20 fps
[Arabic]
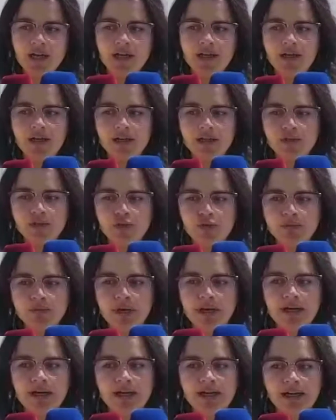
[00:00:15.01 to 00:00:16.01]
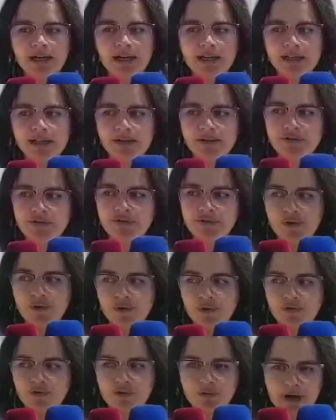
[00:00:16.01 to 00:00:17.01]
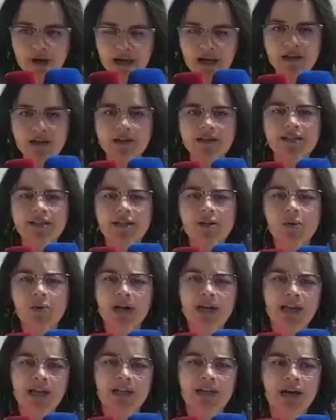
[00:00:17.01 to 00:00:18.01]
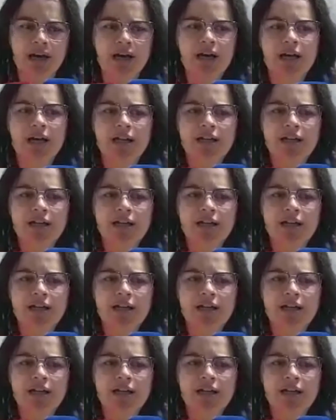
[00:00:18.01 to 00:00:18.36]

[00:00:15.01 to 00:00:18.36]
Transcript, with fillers: آه، اليوم رحنا في المقر ديال الوكاله